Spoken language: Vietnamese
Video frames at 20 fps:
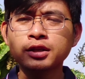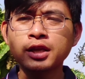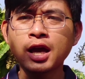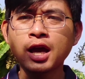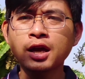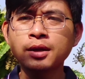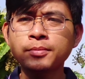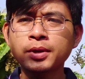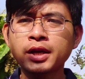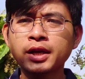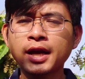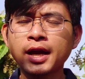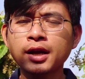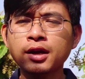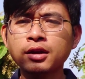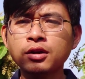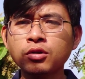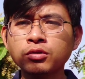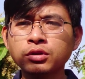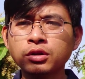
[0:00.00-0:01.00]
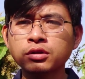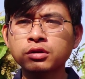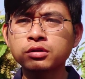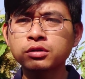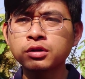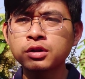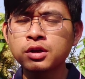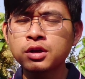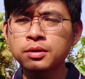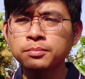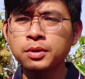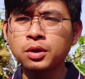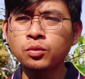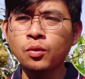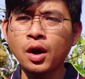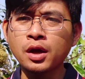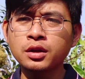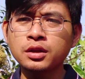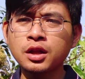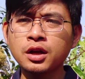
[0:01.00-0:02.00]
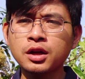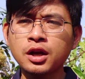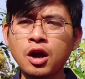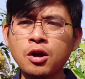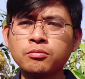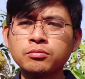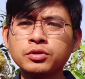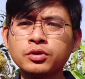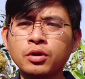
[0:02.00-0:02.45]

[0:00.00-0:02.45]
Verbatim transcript: dễ bị các cái đối tượng bên ngoài nó tấn công,